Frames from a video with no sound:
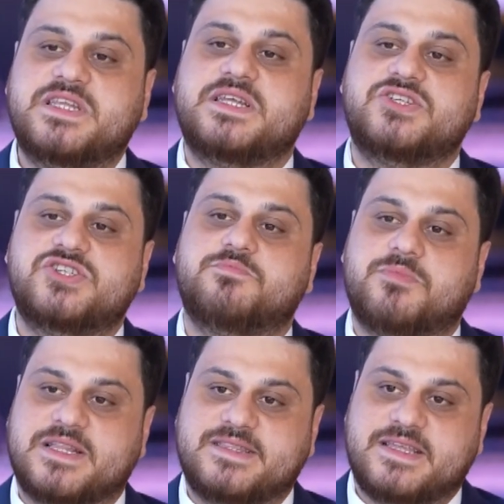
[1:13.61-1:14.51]
birinci
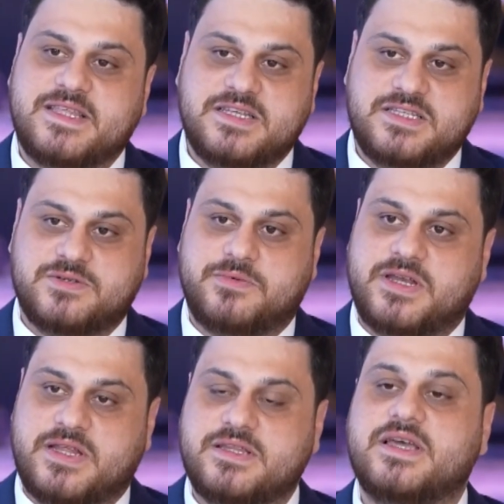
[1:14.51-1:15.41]
maddeden
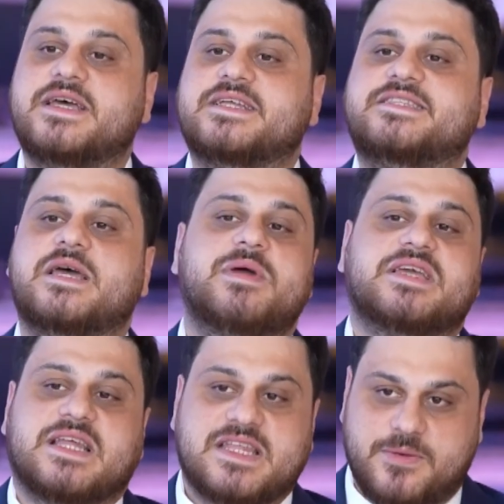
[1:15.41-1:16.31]
itibaren
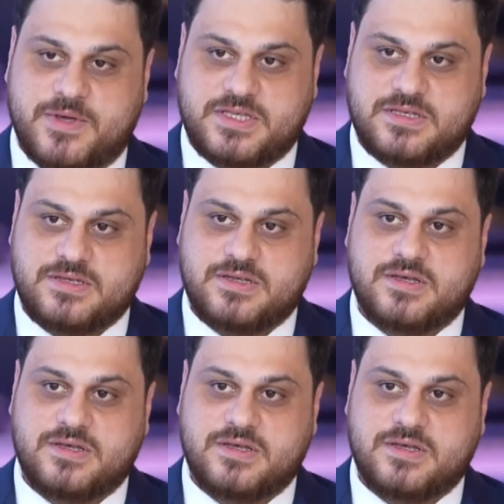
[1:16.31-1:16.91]
demek ne demek?